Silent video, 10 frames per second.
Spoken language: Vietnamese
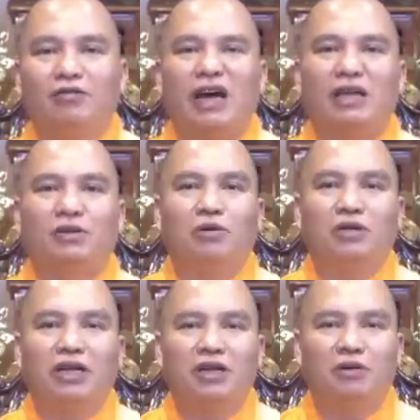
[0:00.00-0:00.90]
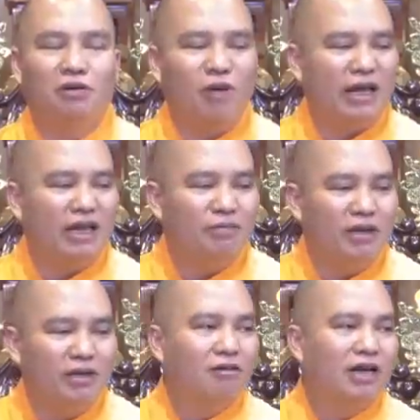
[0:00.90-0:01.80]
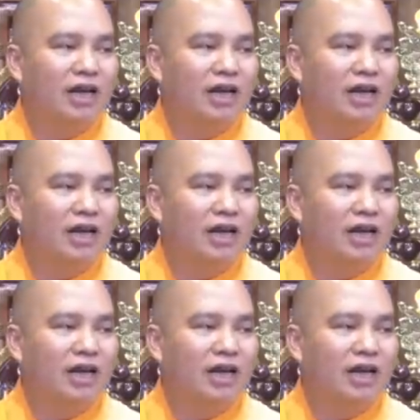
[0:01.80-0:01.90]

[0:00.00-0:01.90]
vải tổ tiên nội ngoại nhà mình được